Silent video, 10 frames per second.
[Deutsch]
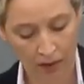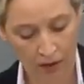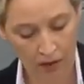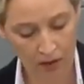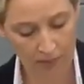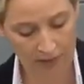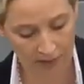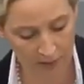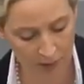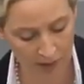Auch mit
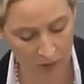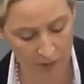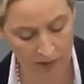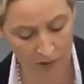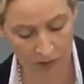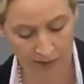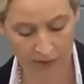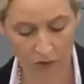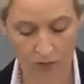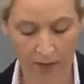ein paar
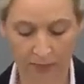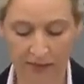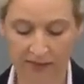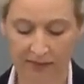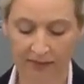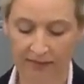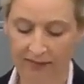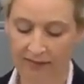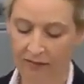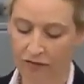Umdekorationen bleibt dieses
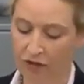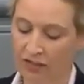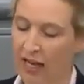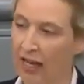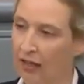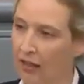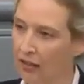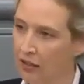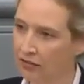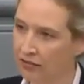Gesetz ein
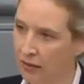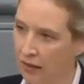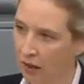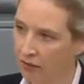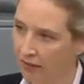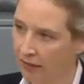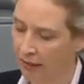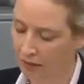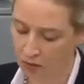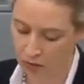Frontalangriff auf das
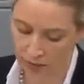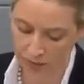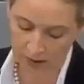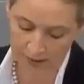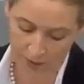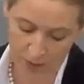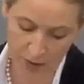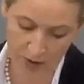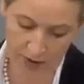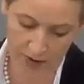Eigentum der
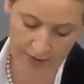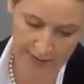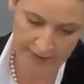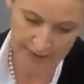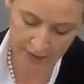Bürger, Ihr